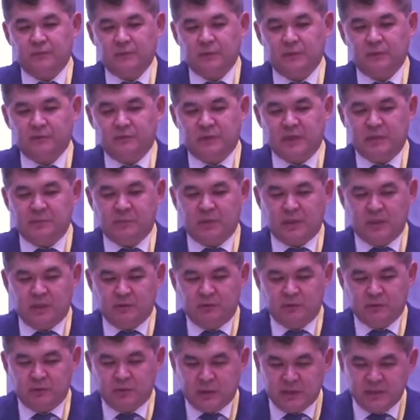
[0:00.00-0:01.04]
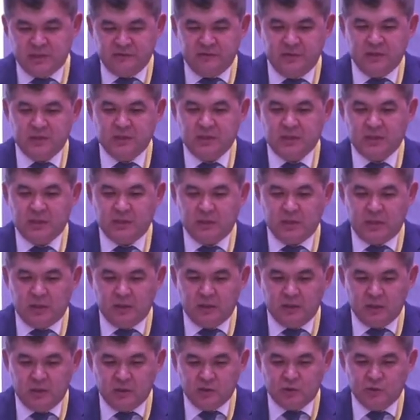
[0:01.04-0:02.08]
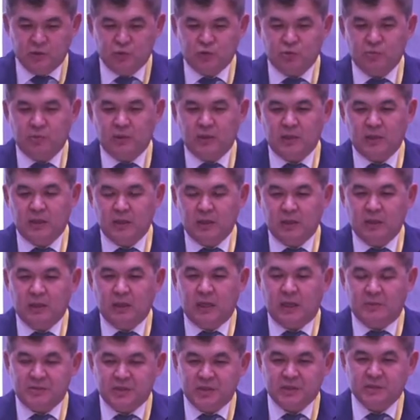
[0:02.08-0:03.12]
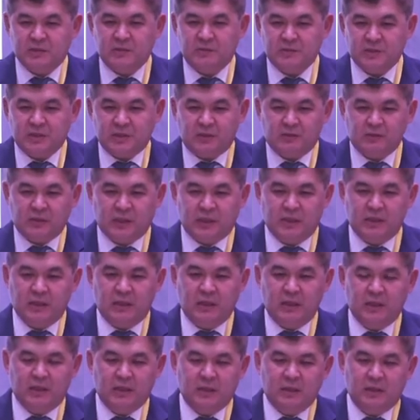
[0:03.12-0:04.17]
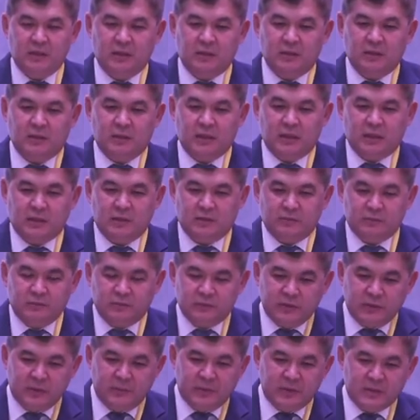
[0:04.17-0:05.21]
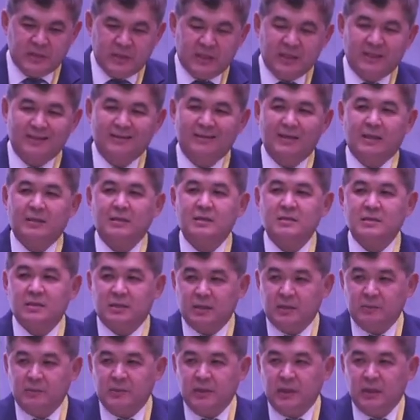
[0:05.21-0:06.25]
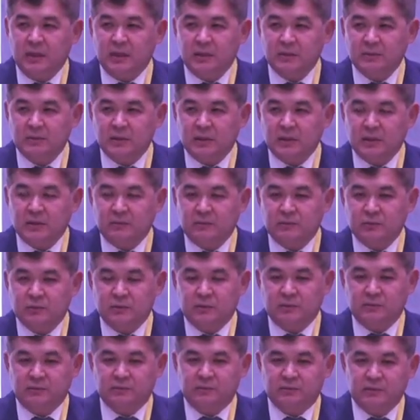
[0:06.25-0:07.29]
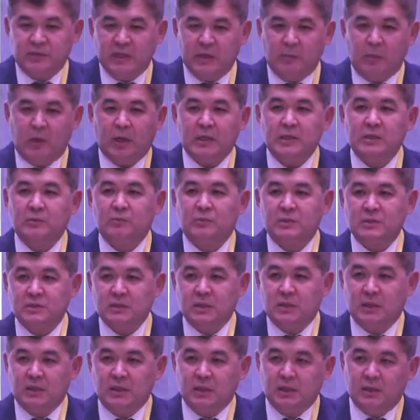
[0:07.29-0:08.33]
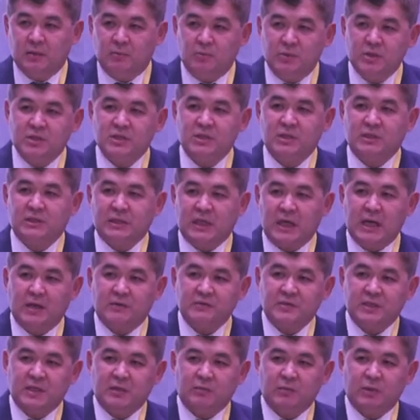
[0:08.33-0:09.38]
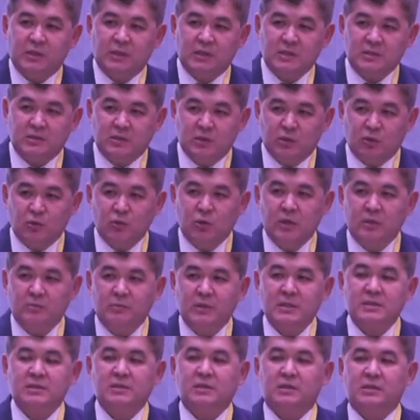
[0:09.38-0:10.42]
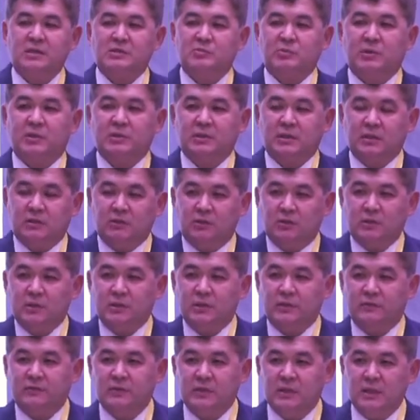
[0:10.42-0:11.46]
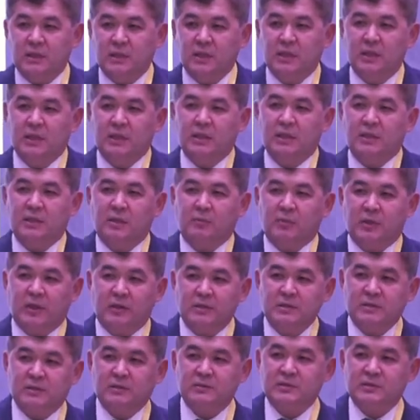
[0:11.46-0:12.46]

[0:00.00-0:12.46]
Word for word: в рамках вот развития службы общественного здравоохранения мы например, законодательно закрепили вот необходимость межсекторальном взаимодействии роли местных исполнительных органов и неправительственного